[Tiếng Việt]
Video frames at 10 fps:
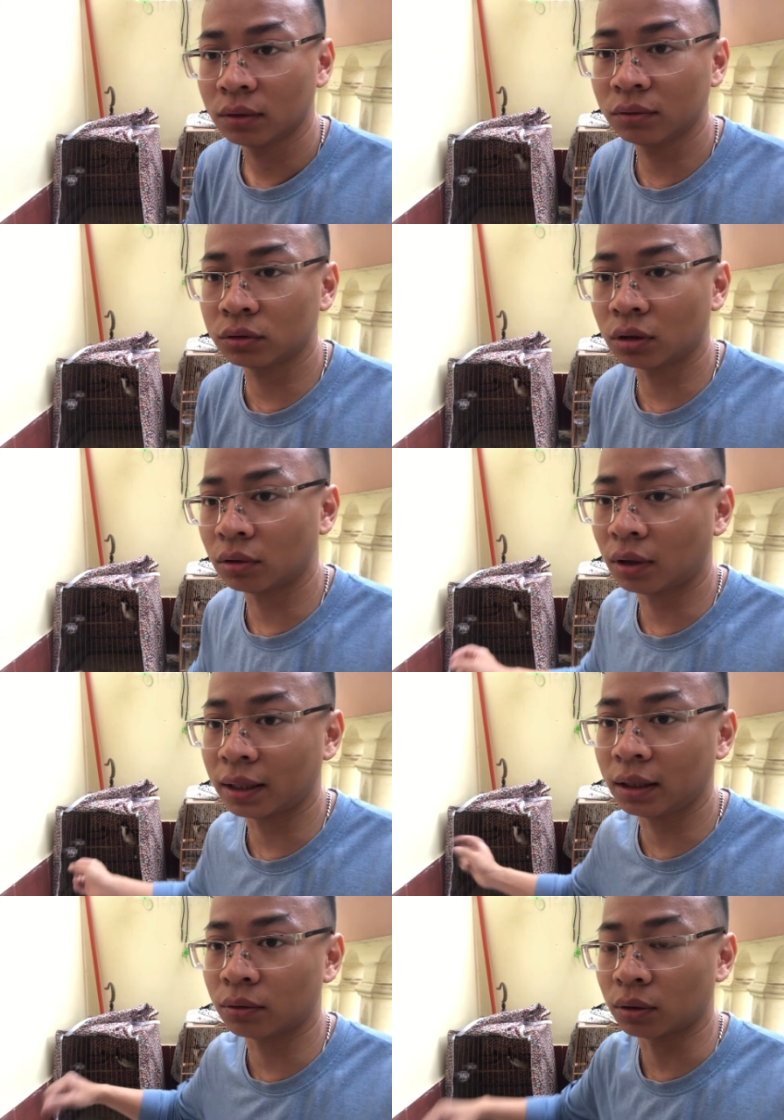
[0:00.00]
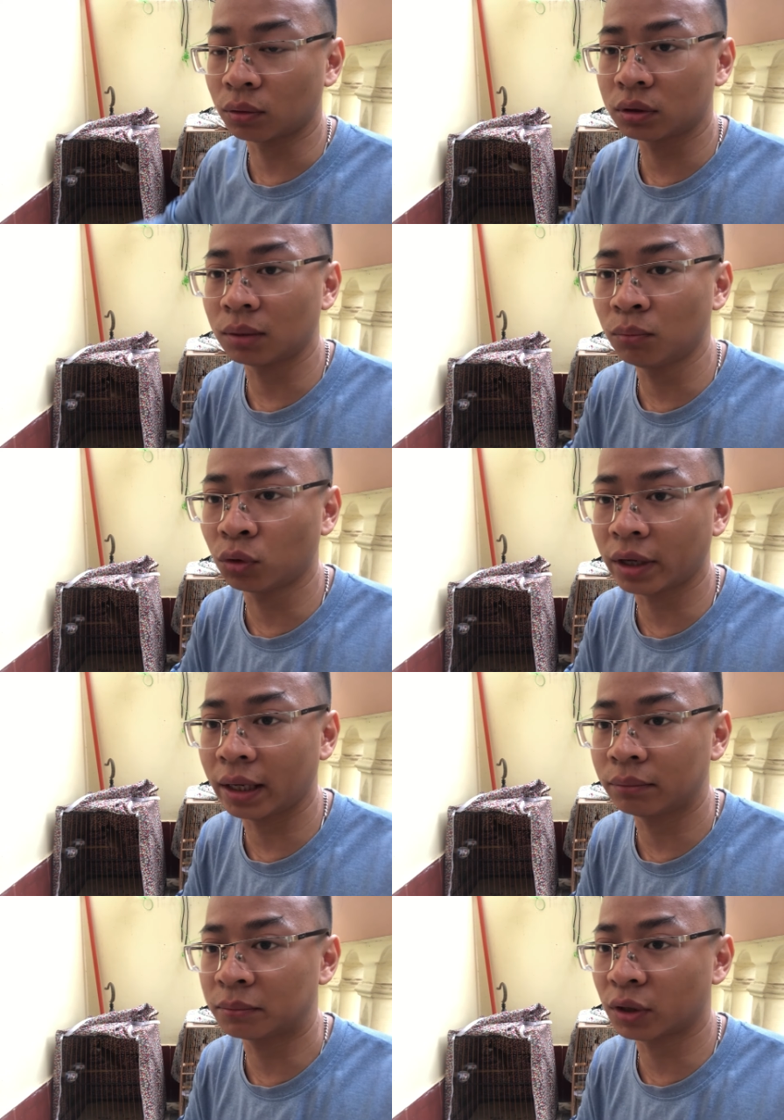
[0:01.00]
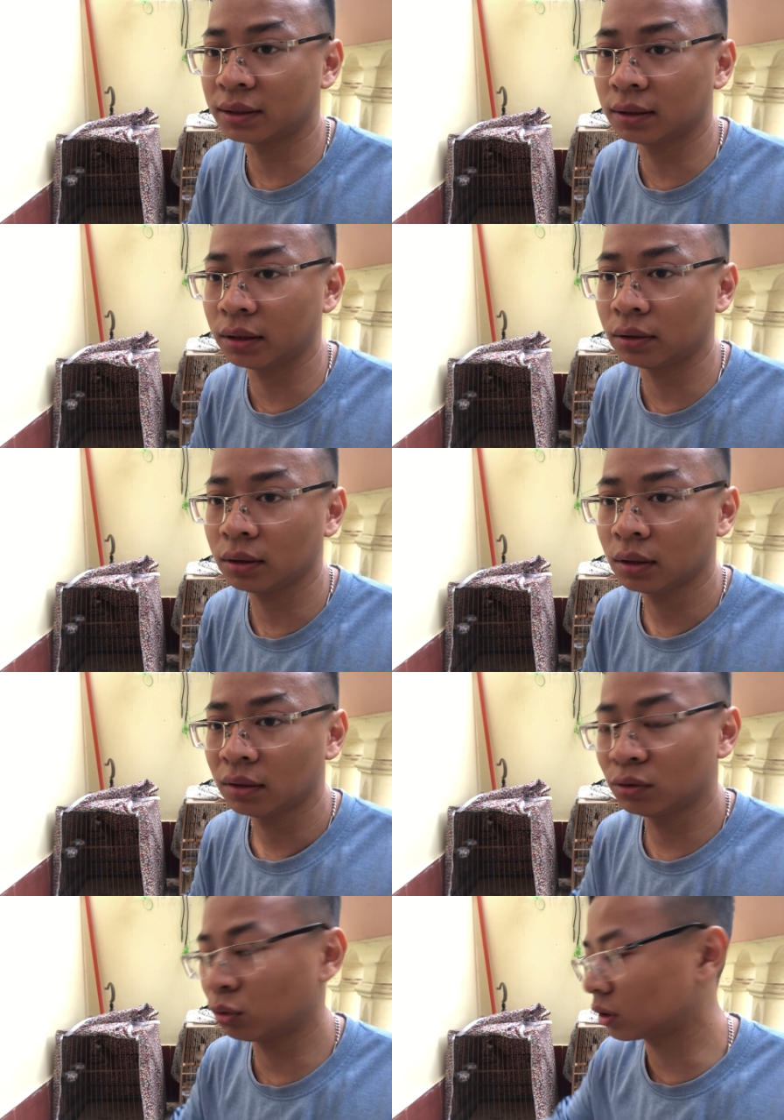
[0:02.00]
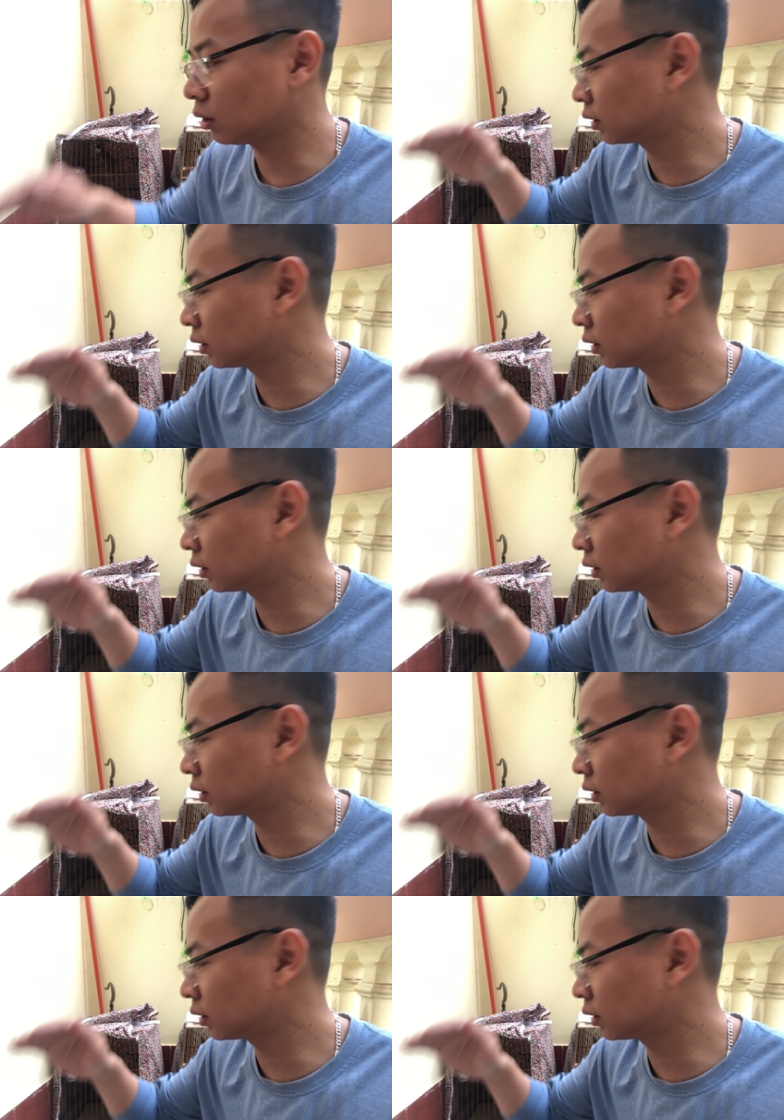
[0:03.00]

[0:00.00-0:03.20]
Ví dụ cho nó ăn hết khoảng trong 1 ngày, 1 ngày rưỡi thôi. Ví dụ từ